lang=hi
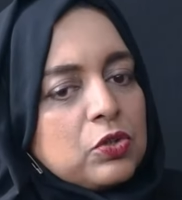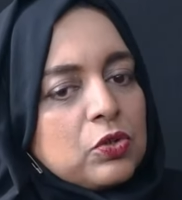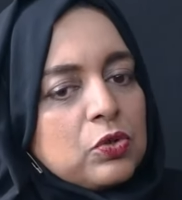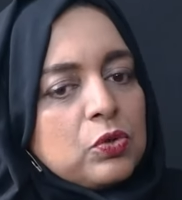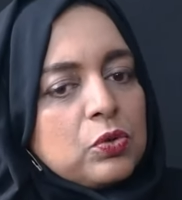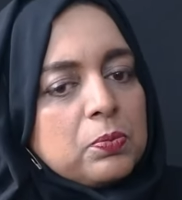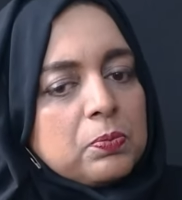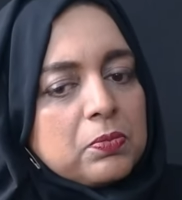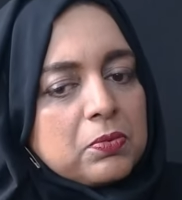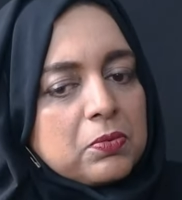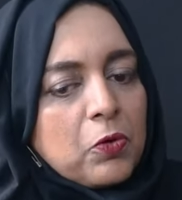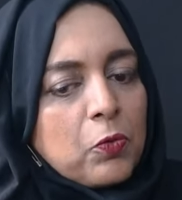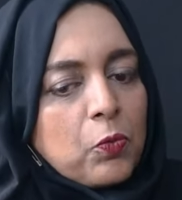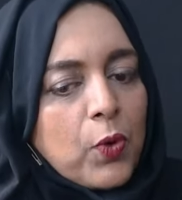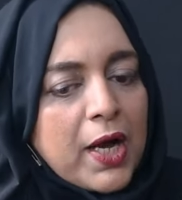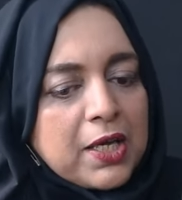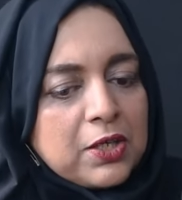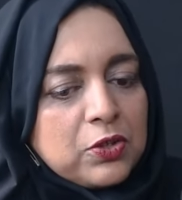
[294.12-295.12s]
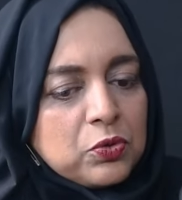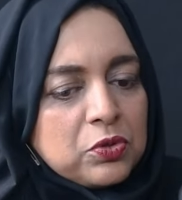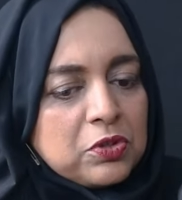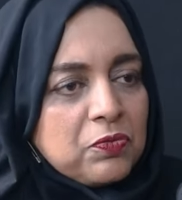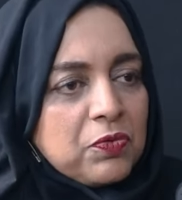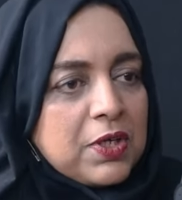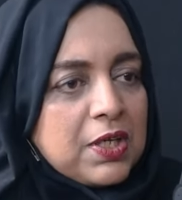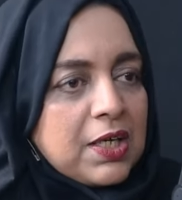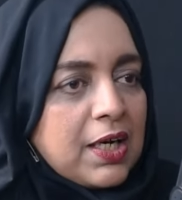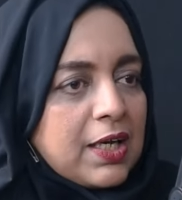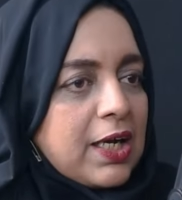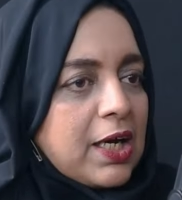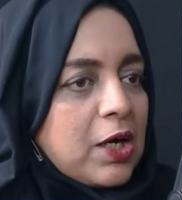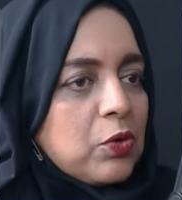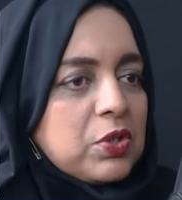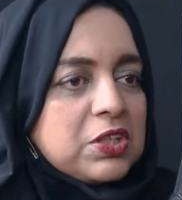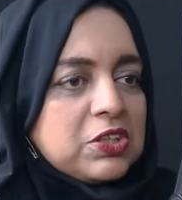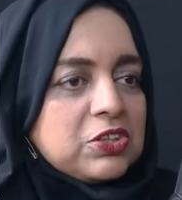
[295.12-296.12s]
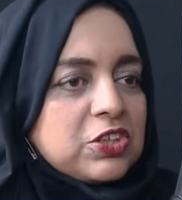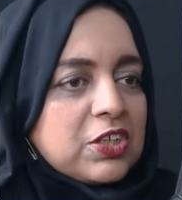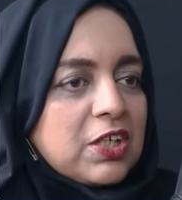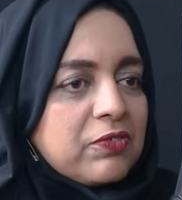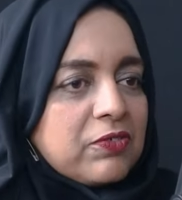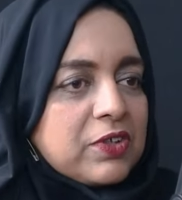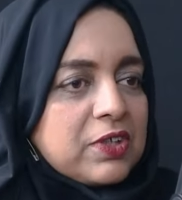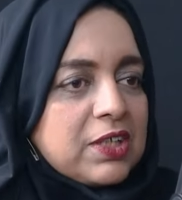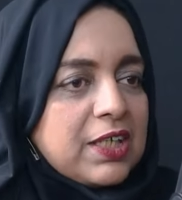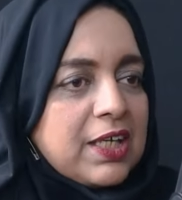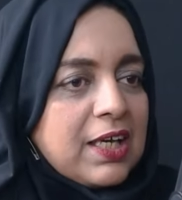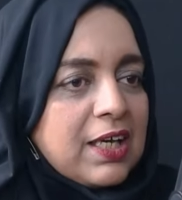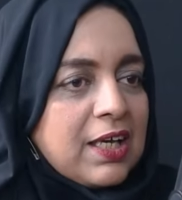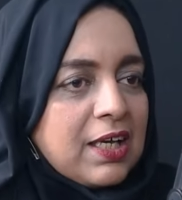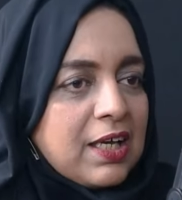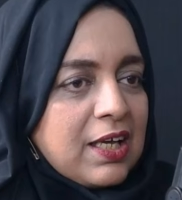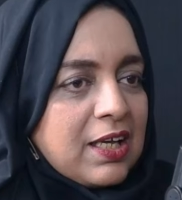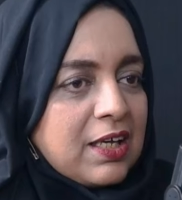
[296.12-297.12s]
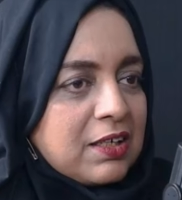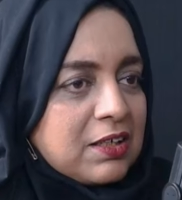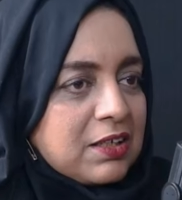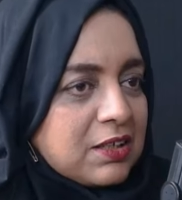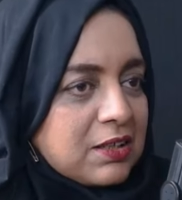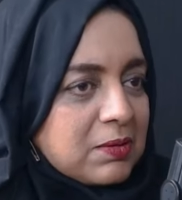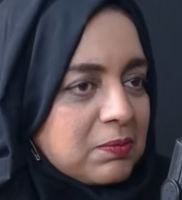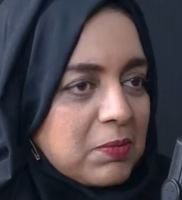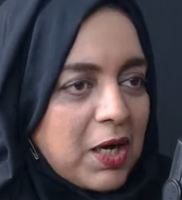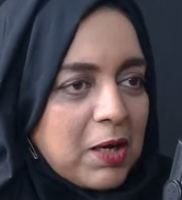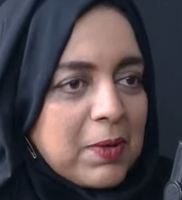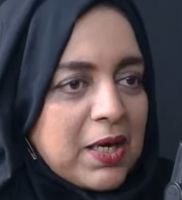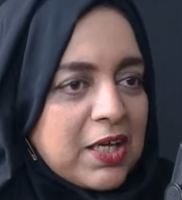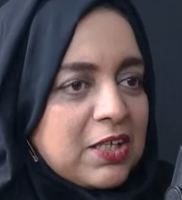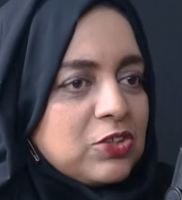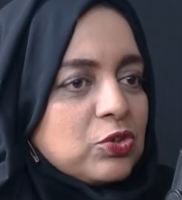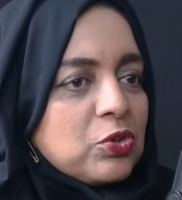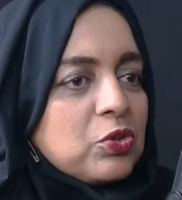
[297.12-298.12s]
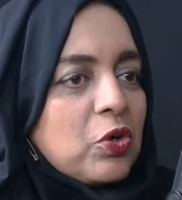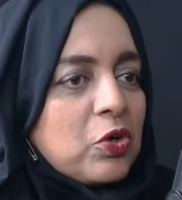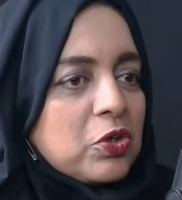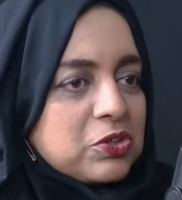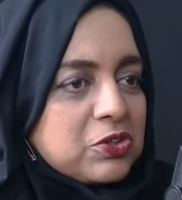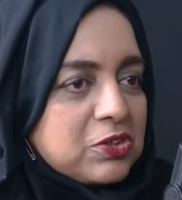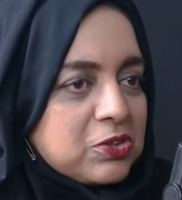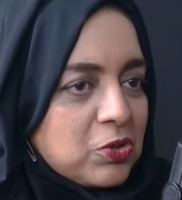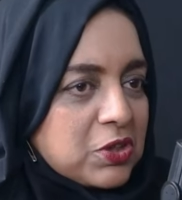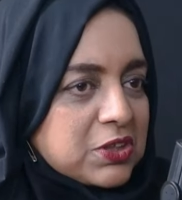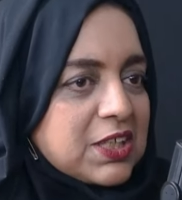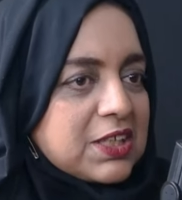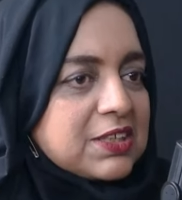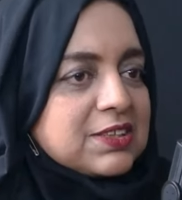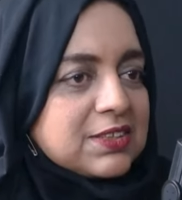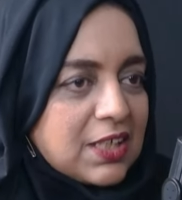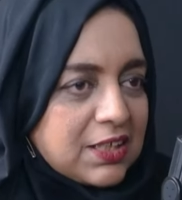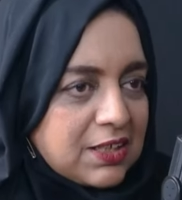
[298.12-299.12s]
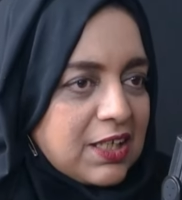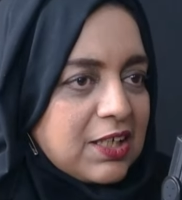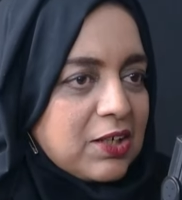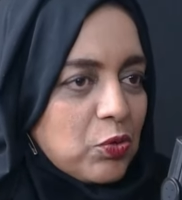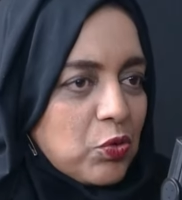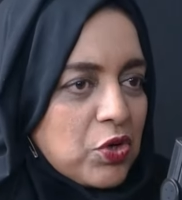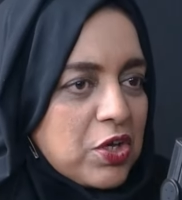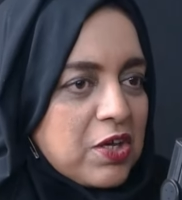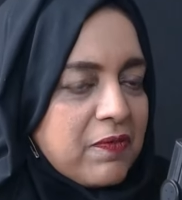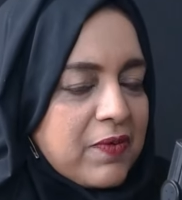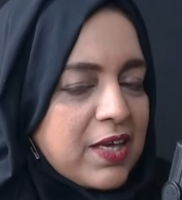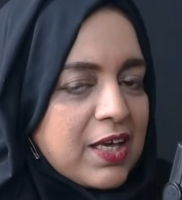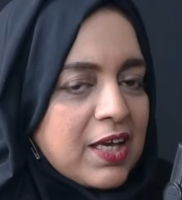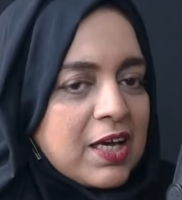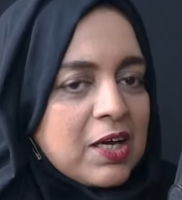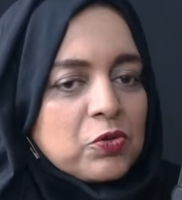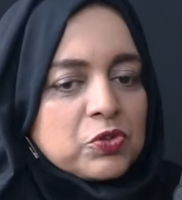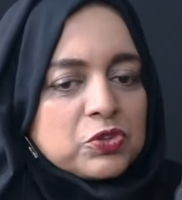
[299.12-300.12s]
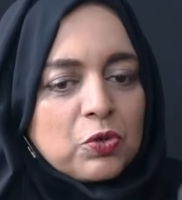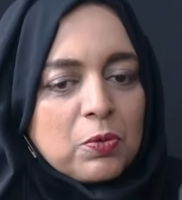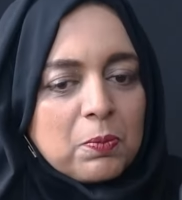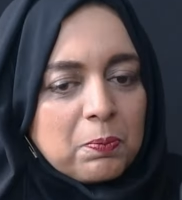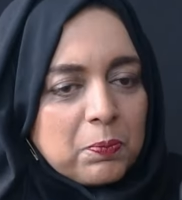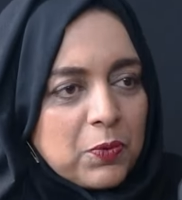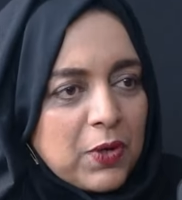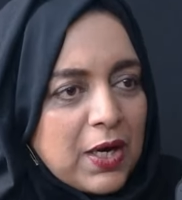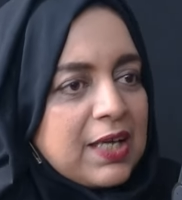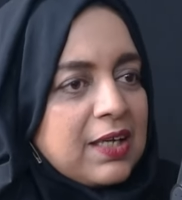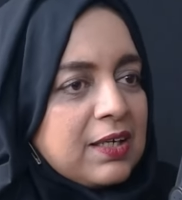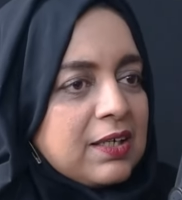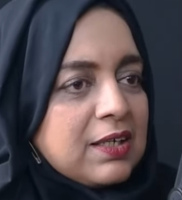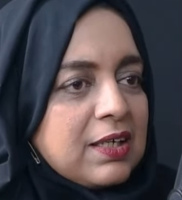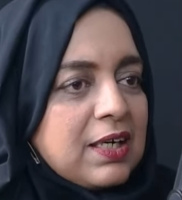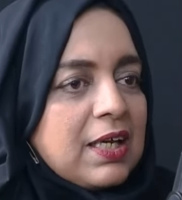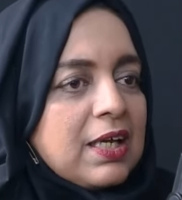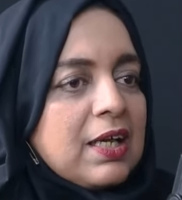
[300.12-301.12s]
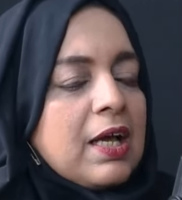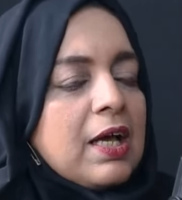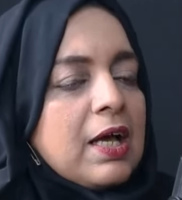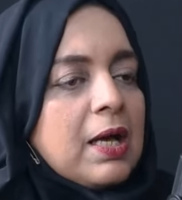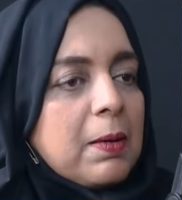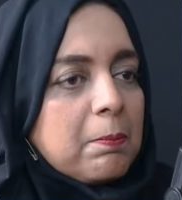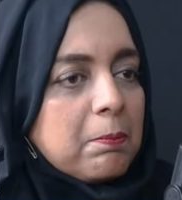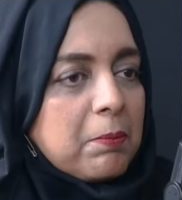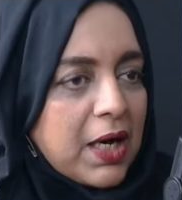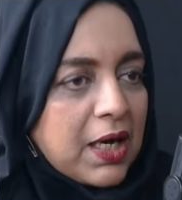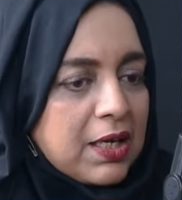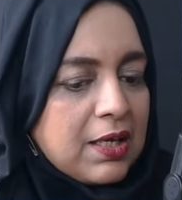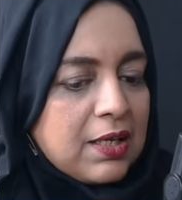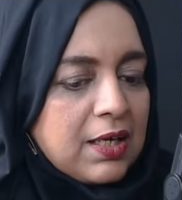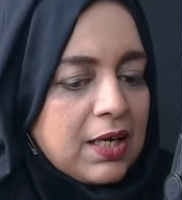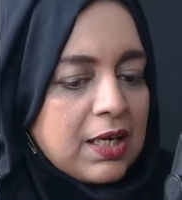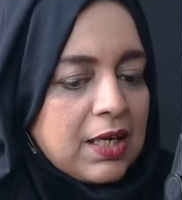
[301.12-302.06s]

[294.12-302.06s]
तो वाई डोंट वी अलाउ आर चिल्ड्रन के एक हमारी जो ऑर्थोडॉक्स एक सेटिंग हुई हुई है उसको ब्रेक हम्म। करें बाहर